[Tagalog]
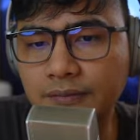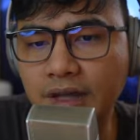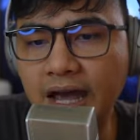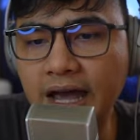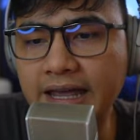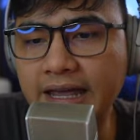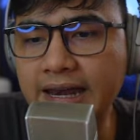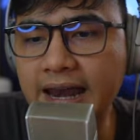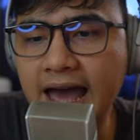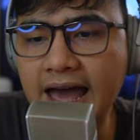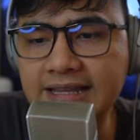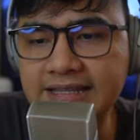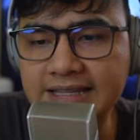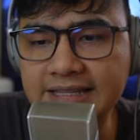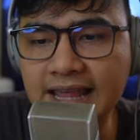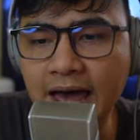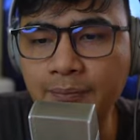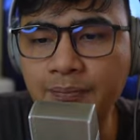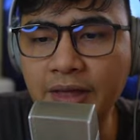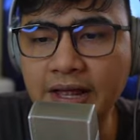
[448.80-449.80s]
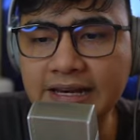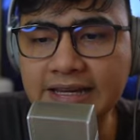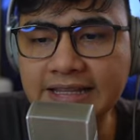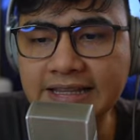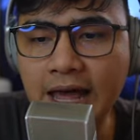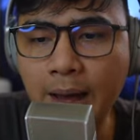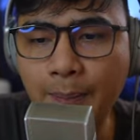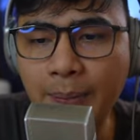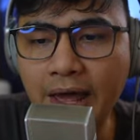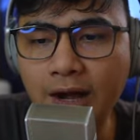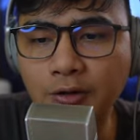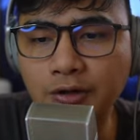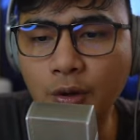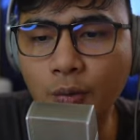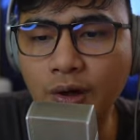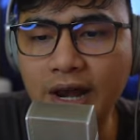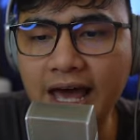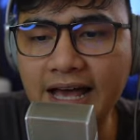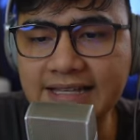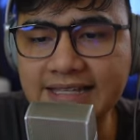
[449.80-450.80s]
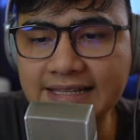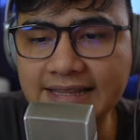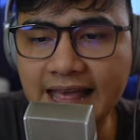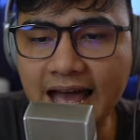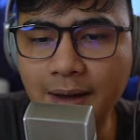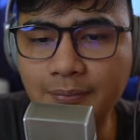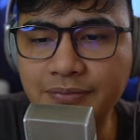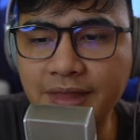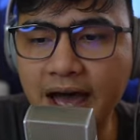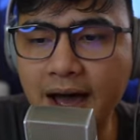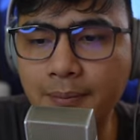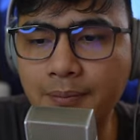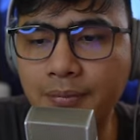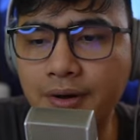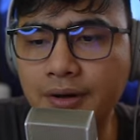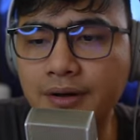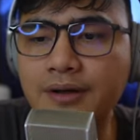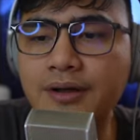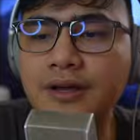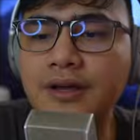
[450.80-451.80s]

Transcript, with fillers: Ayan na, si Nab na Lina pero nawala si Nab Nab.